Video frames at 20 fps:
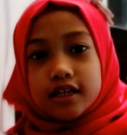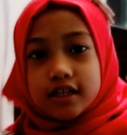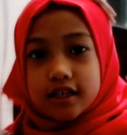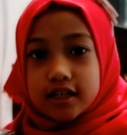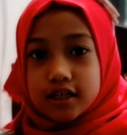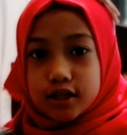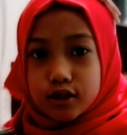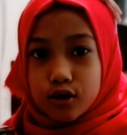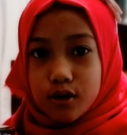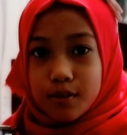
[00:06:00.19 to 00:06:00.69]

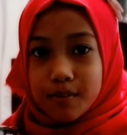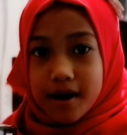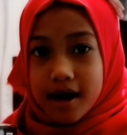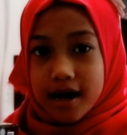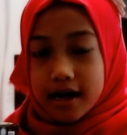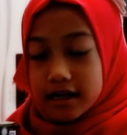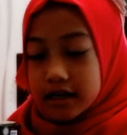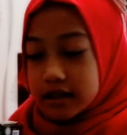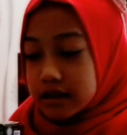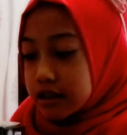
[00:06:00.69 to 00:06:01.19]
di
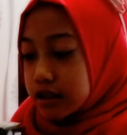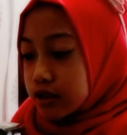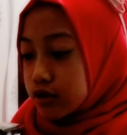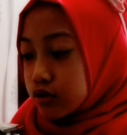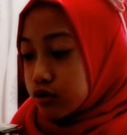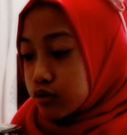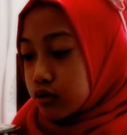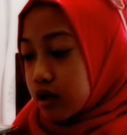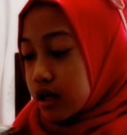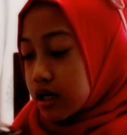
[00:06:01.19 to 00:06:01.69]
Indomaret
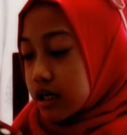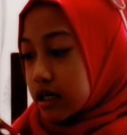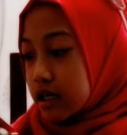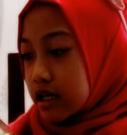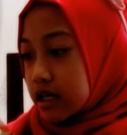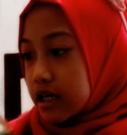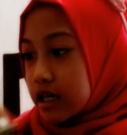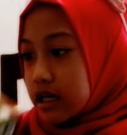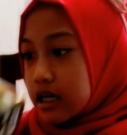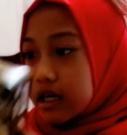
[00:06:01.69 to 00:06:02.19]
itu
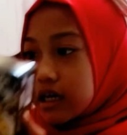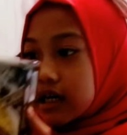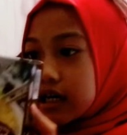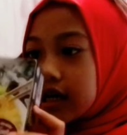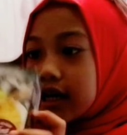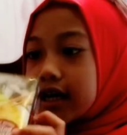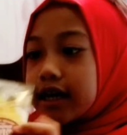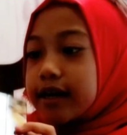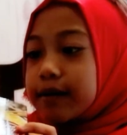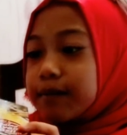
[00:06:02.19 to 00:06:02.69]
adalah
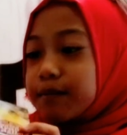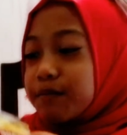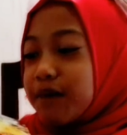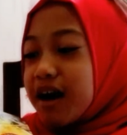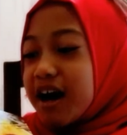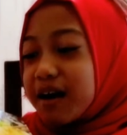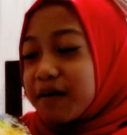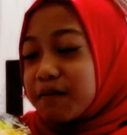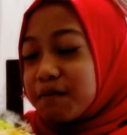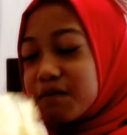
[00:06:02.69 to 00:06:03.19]

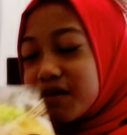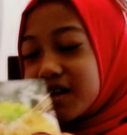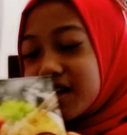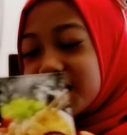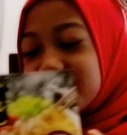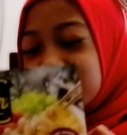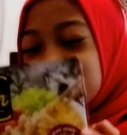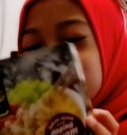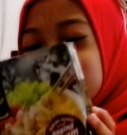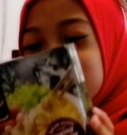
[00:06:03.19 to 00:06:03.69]

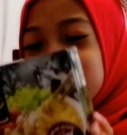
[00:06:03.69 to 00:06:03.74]
bakmi